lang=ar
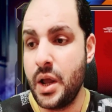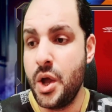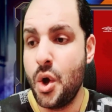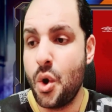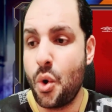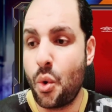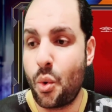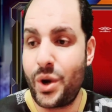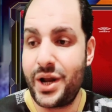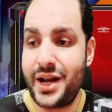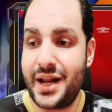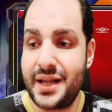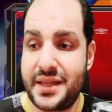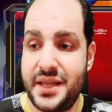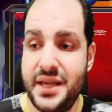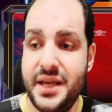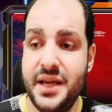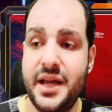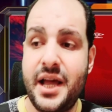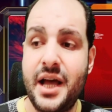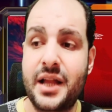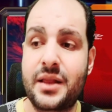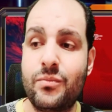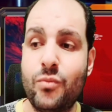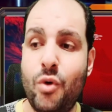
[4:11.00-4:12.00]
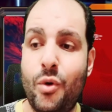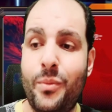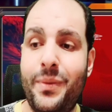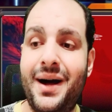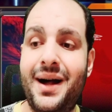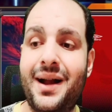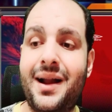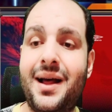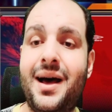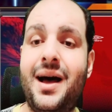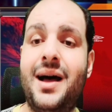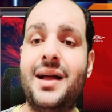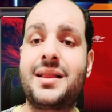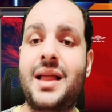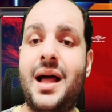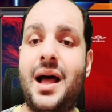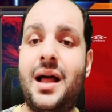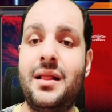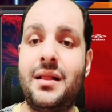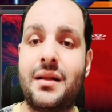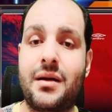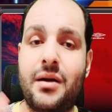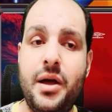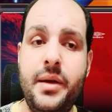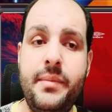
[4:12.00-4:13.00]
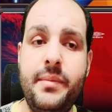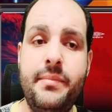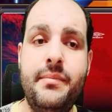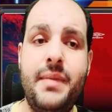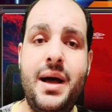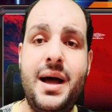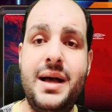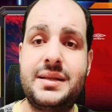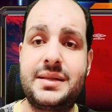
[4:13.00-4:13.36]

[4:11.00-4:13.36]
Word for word: ونتيجه مباراه القمه